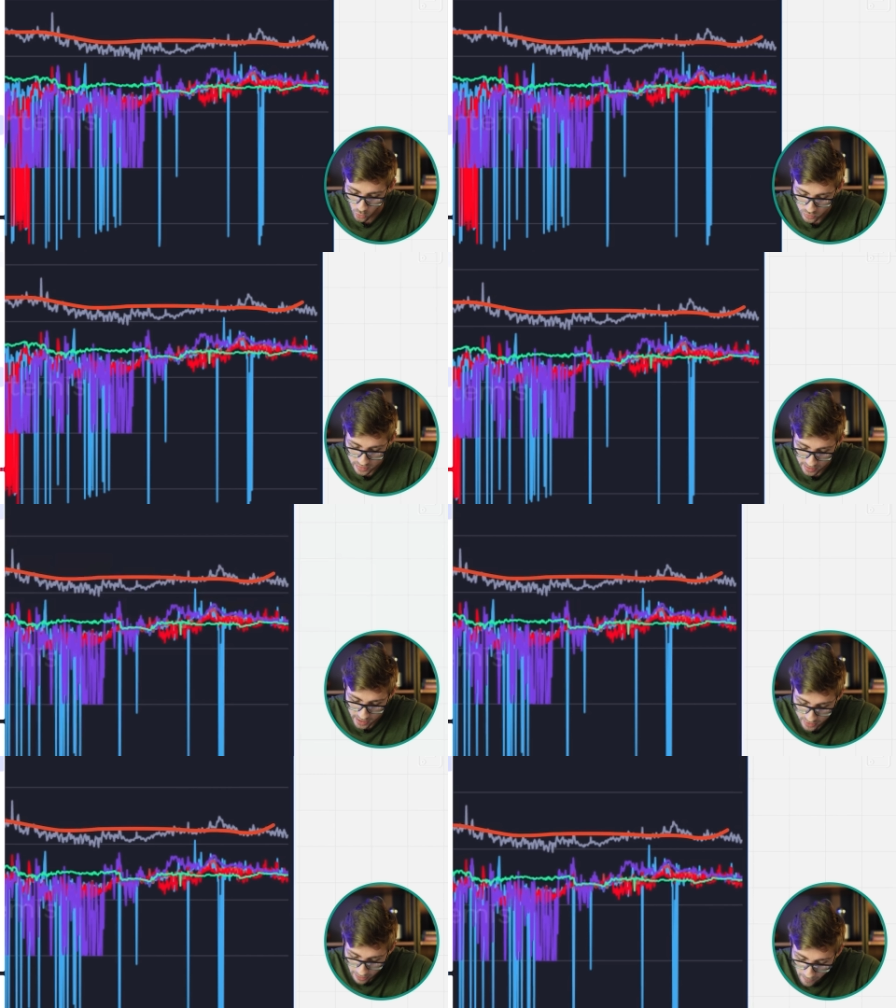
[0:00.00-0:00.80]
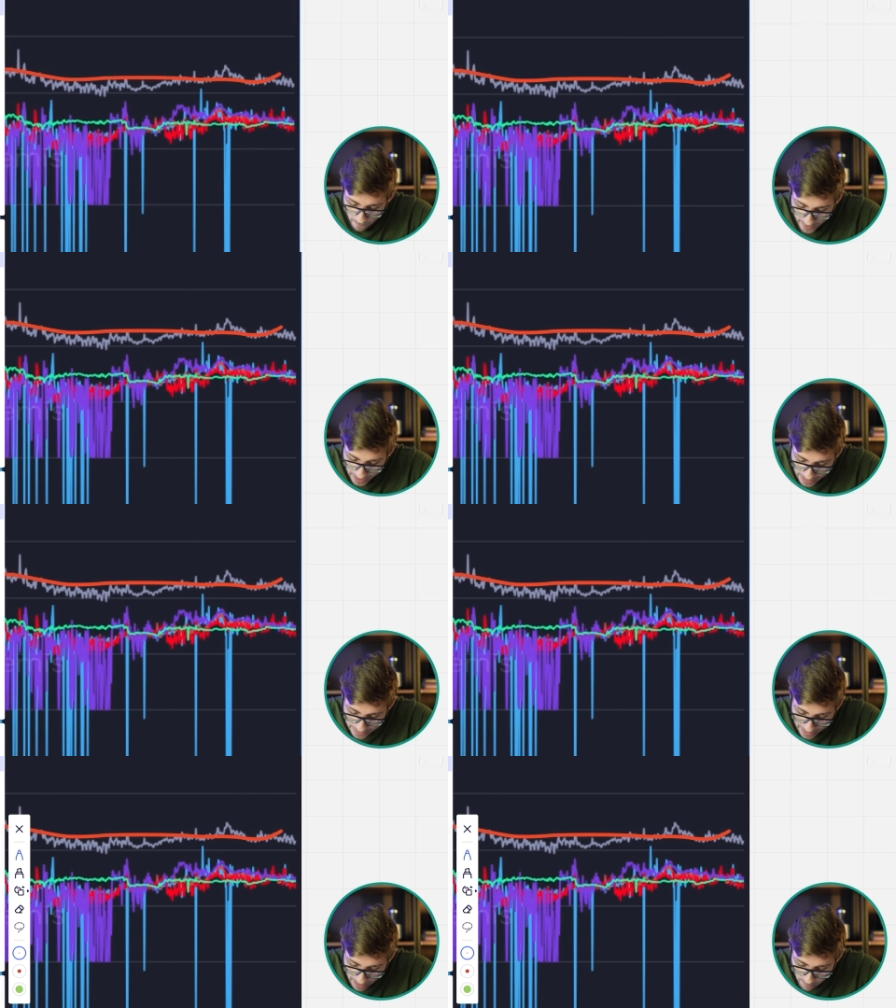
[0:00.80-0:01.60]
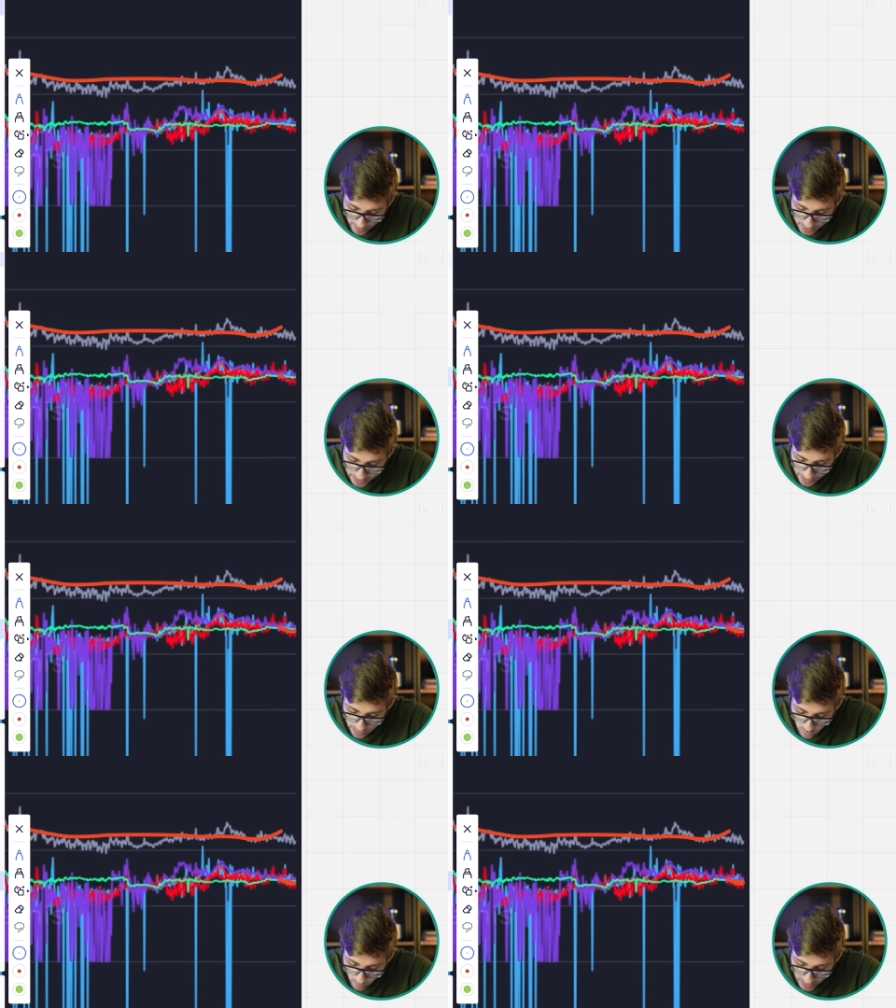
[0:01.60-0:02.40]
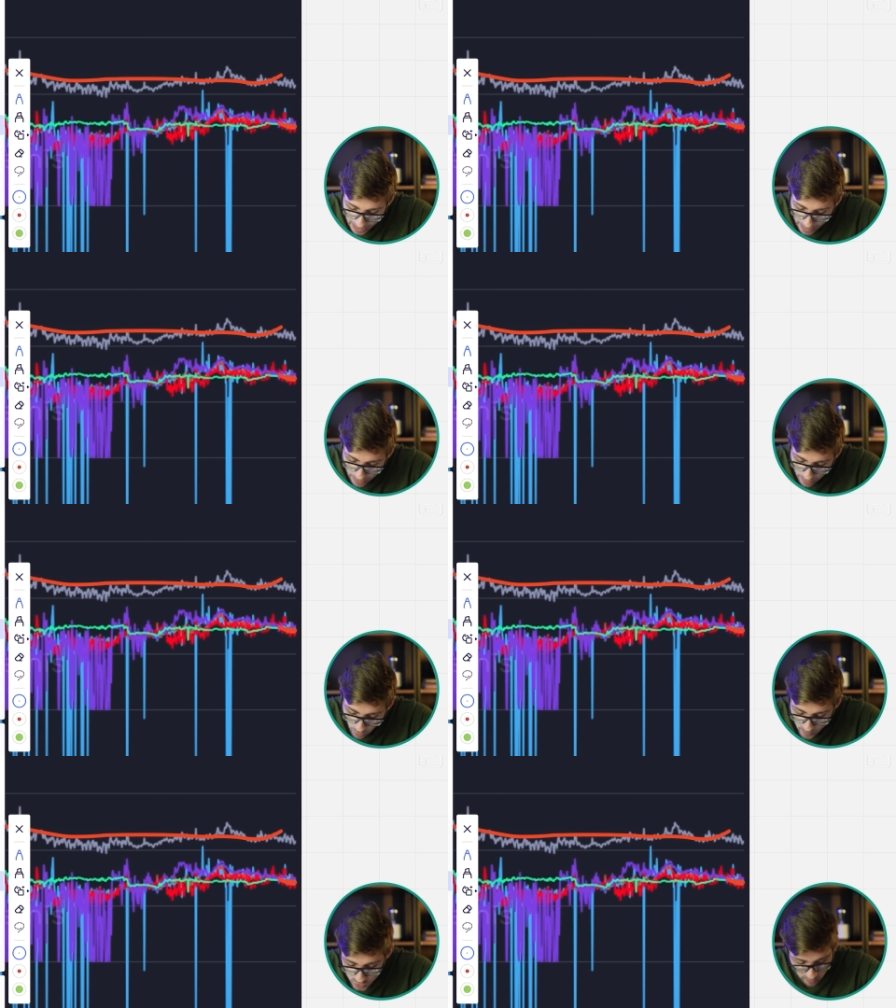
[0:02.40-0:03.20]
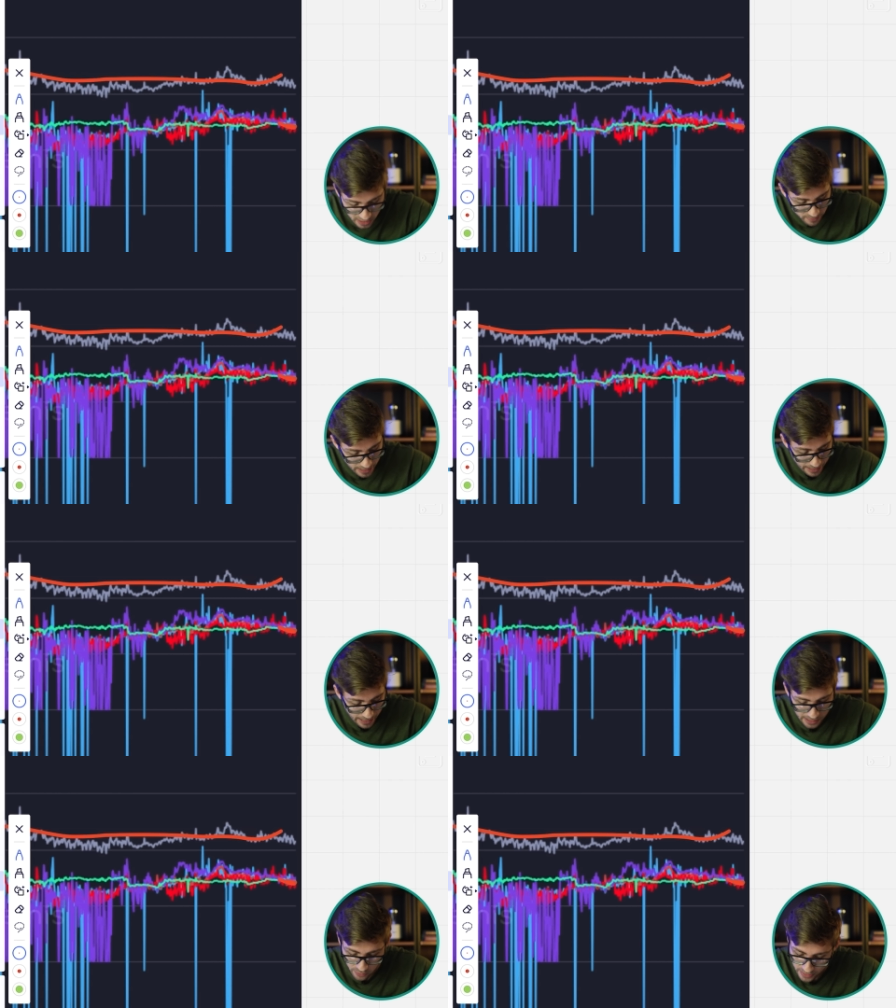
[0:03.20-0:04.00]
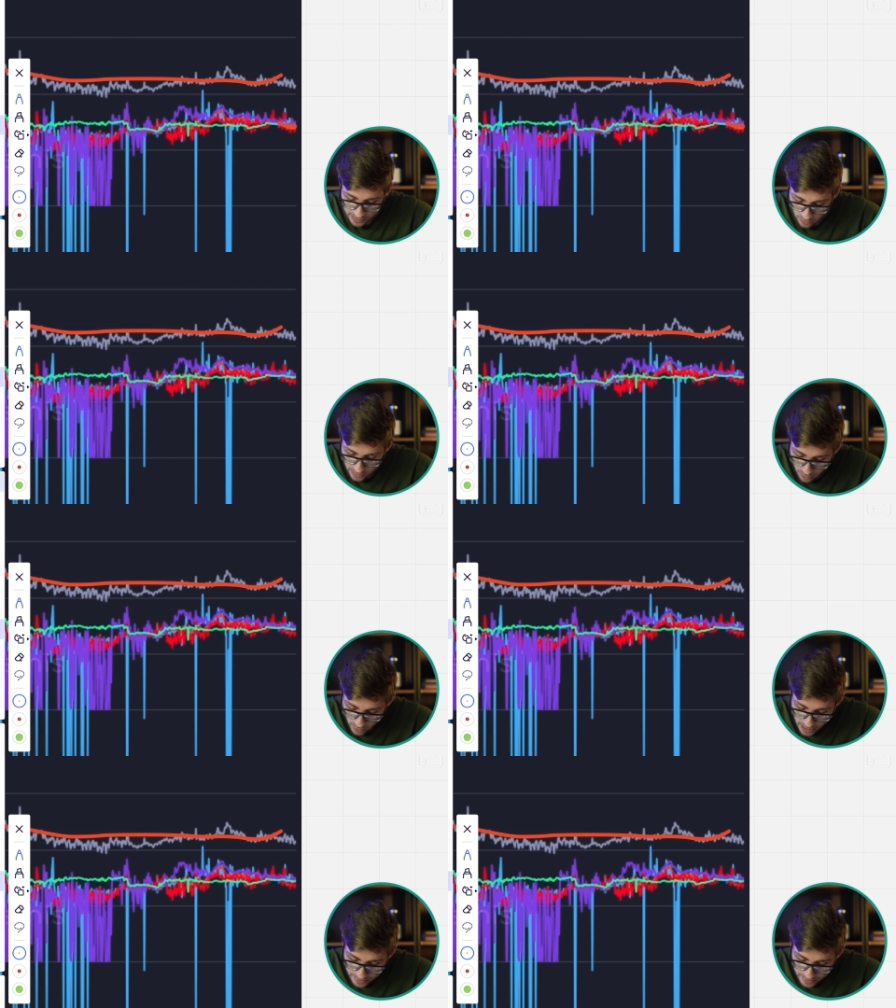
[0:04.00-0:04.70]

ou seja, ela tá perdendo para Optimismo, ela caiu, então não,